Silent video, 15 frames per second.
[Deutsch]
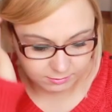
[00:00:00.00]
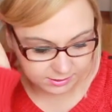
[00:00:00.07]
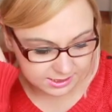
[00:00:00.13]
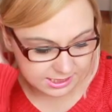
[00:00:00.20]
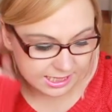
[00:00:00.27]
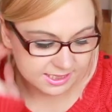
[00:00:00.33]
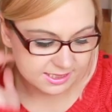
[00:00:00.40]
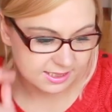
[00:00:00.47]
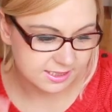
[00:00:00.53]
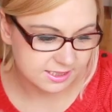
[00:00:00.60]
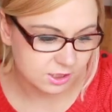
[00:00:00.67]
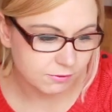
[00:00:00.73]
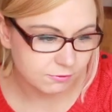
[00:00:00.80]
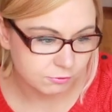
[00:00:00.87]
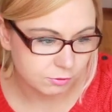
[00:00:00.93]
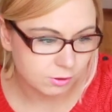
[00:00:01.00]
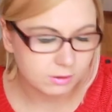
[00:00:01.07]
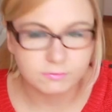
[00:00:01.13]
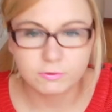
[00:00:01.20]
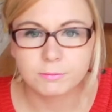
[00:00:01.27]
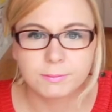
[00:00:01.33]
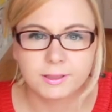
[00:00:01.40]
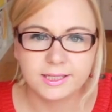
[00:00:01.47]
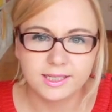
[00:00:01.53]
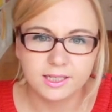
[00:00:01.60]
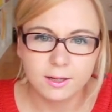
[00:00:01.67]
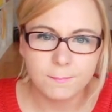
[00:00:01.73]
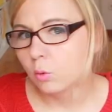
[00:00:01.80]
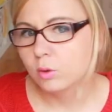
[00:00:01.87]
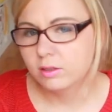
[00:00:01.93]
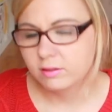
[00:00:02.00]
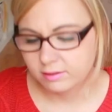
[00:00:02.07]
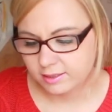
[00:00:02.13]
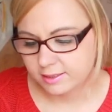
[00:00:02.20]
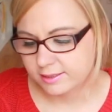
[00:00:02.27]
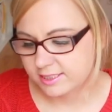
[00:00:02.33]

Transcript: Und das heißt äh, Soft Rock von Balea und äh,